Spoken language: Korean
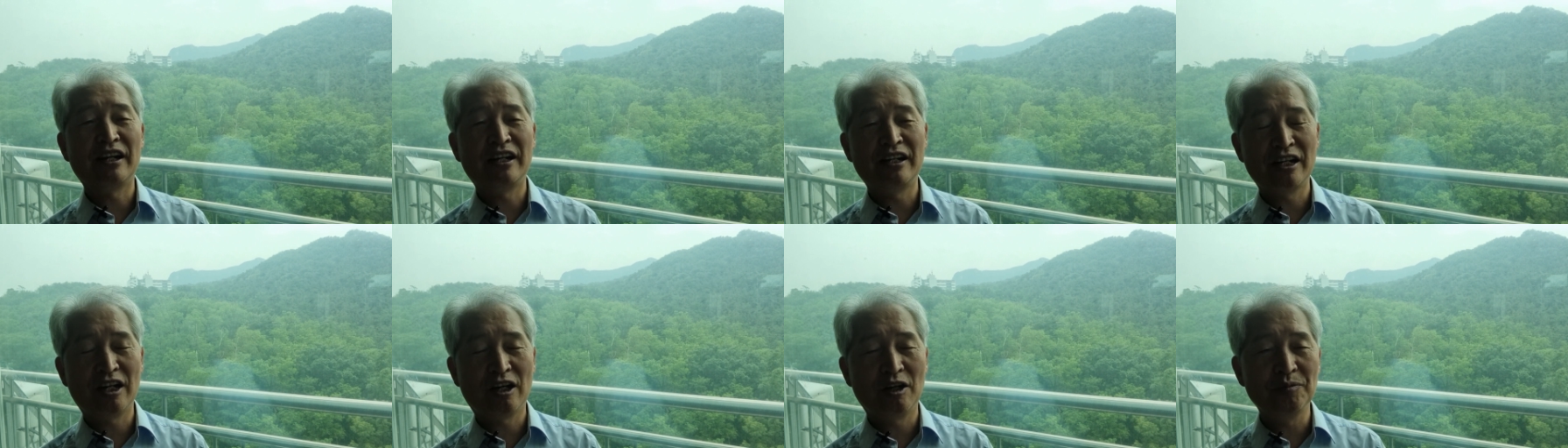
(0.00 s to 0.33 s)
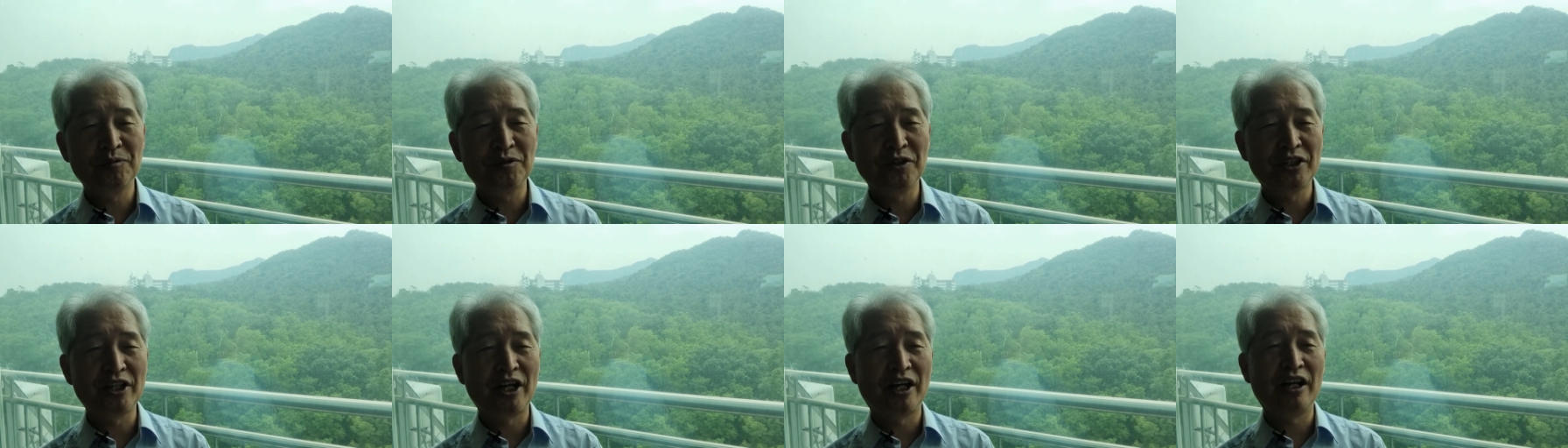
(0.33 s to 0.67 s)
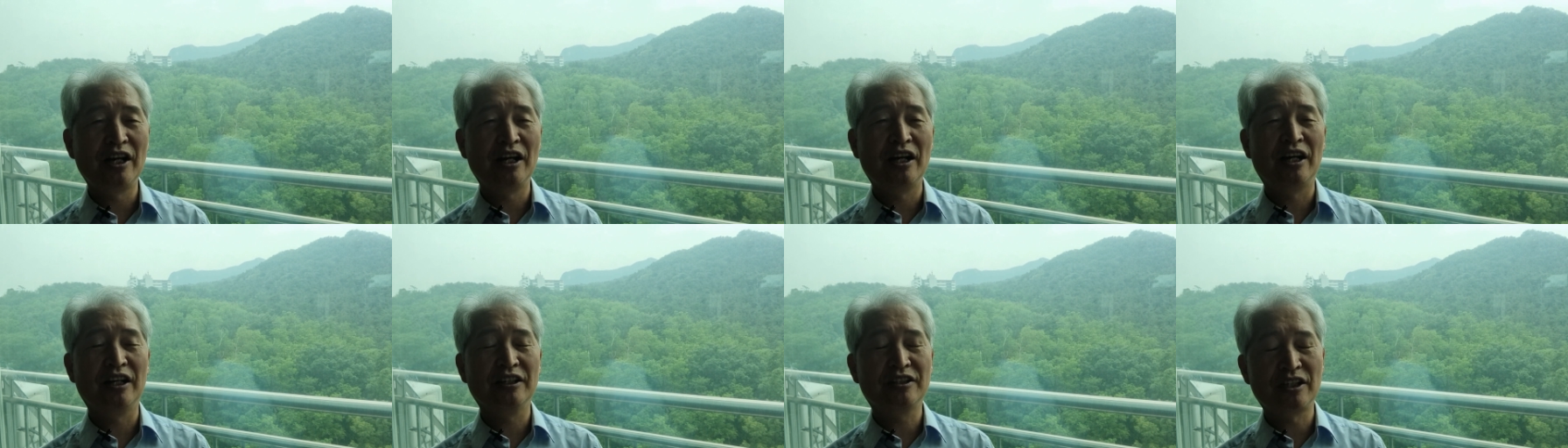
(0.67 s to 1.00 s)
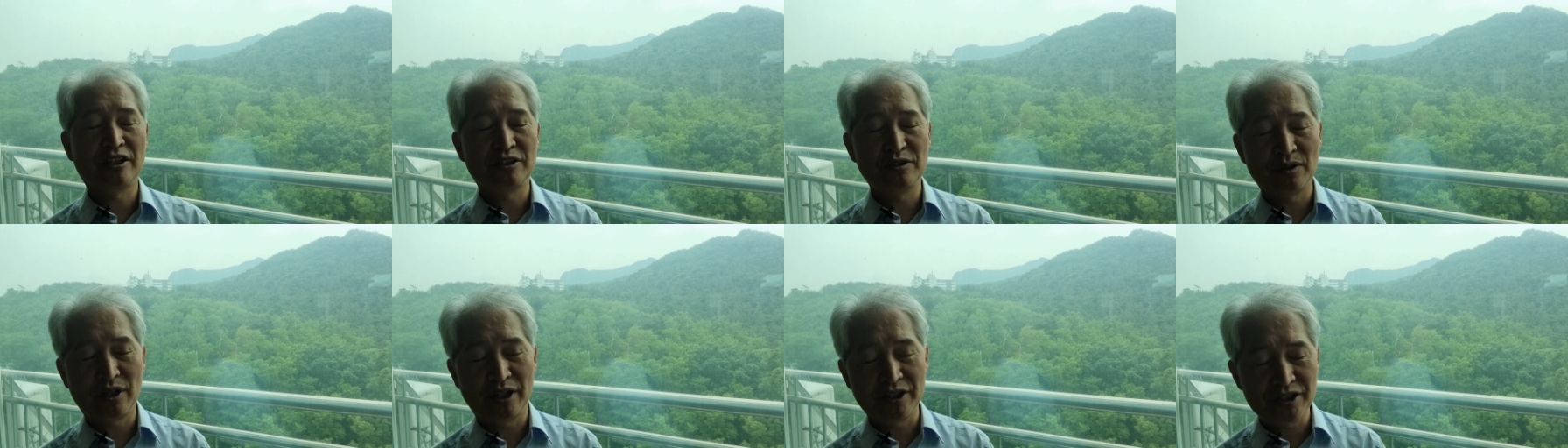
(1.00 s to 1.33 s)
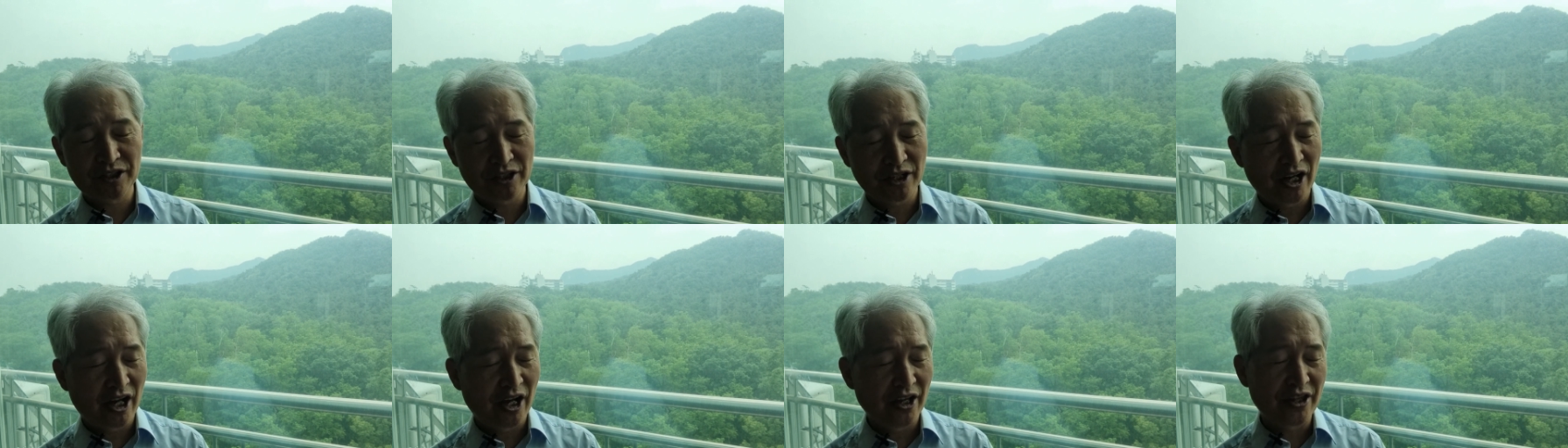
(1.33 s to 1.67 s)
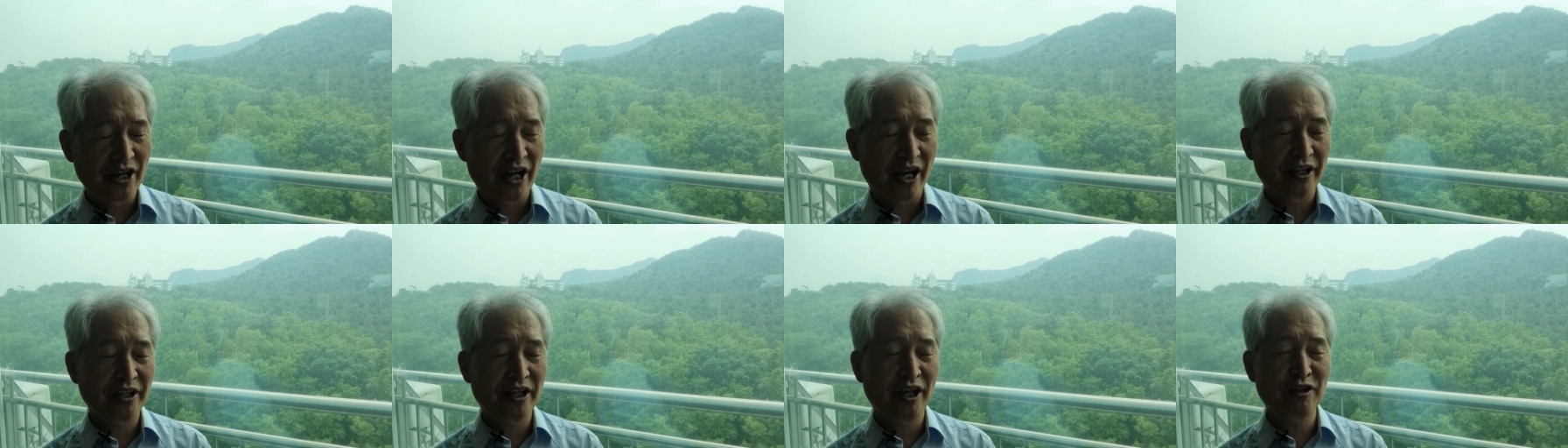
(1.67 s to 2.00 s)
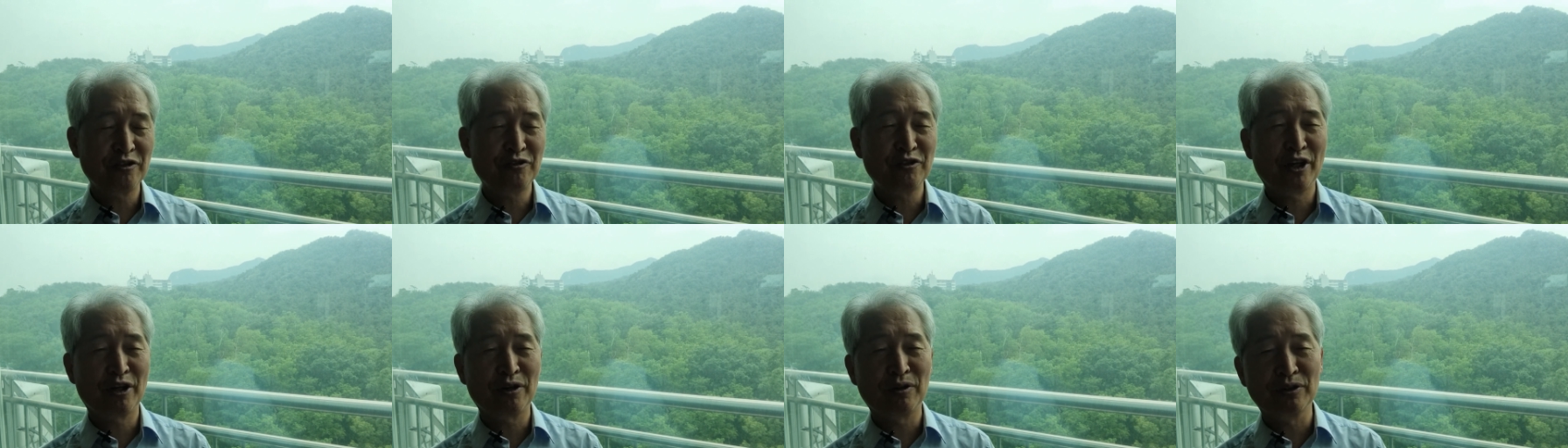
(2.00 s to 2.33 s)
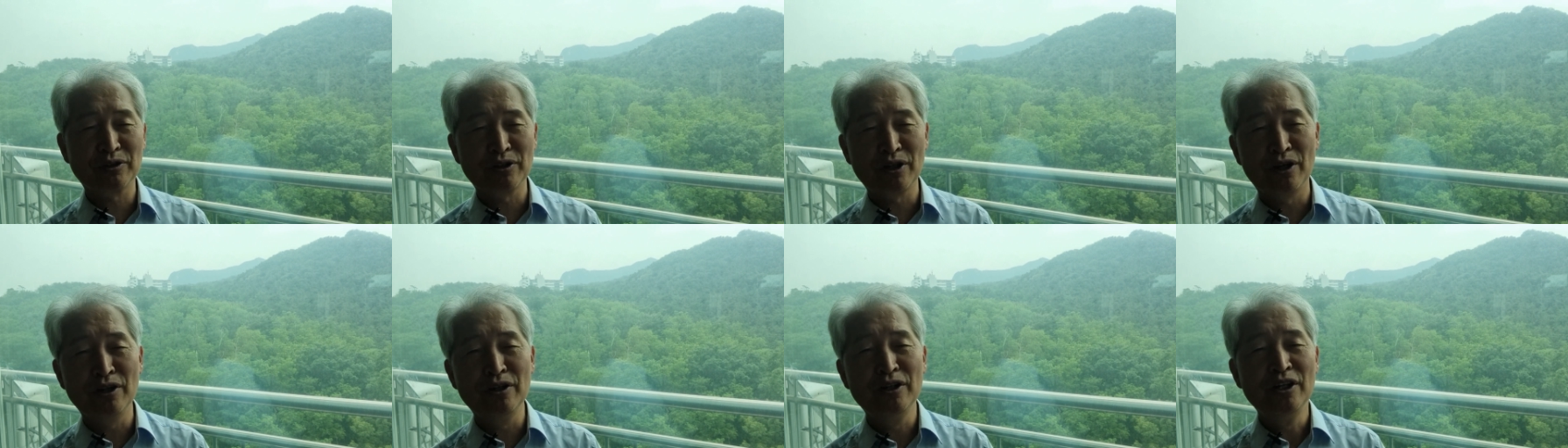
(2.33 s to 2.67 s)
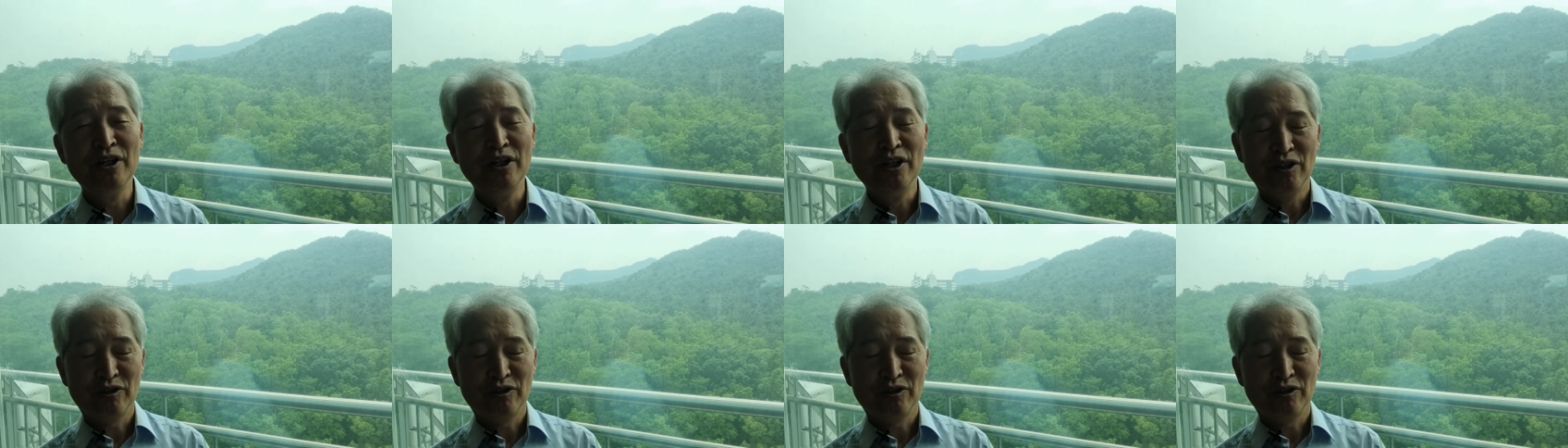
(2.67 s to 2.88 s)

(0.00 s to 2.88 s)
한량없도다 찬송할지어다 예수의 공로